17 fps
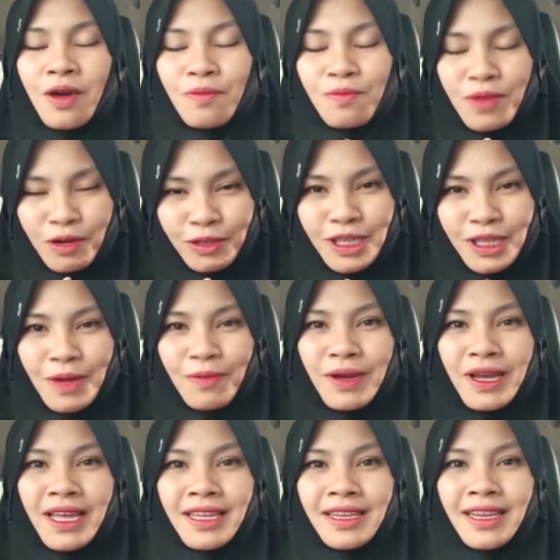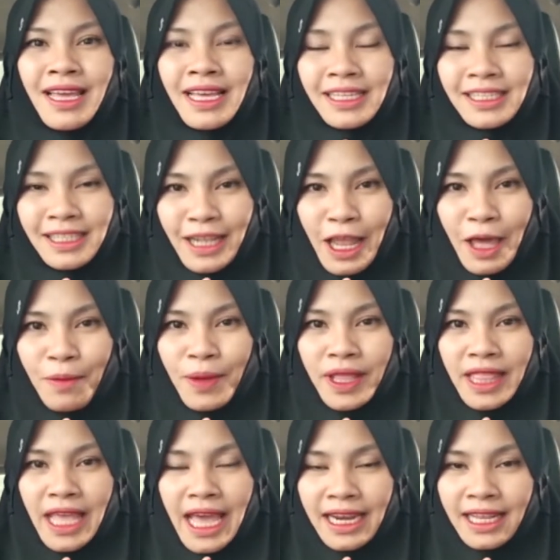mengucapkan selamat
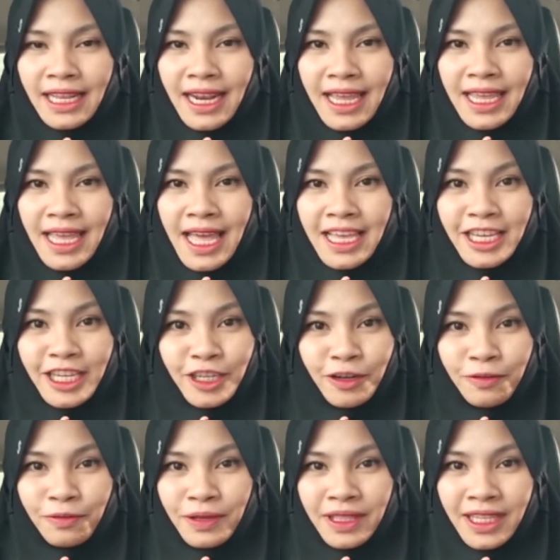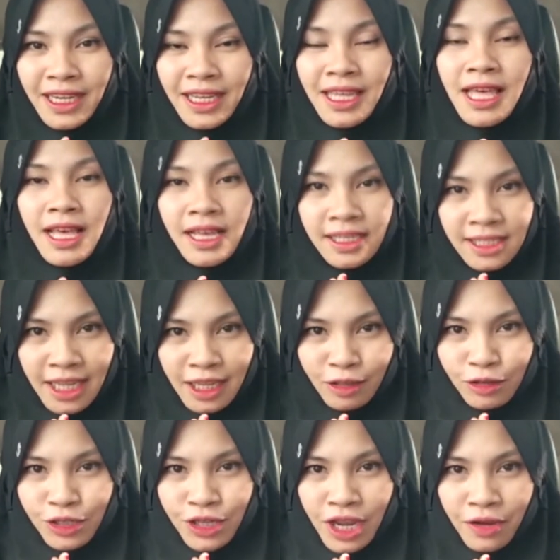Hari Raya Idul Fitri 1
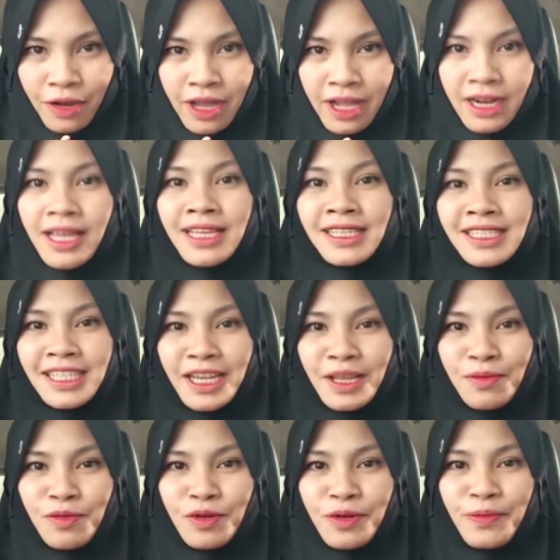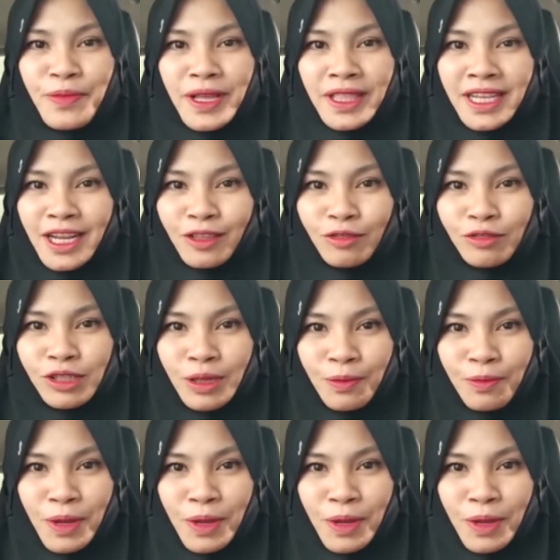Syawal 1440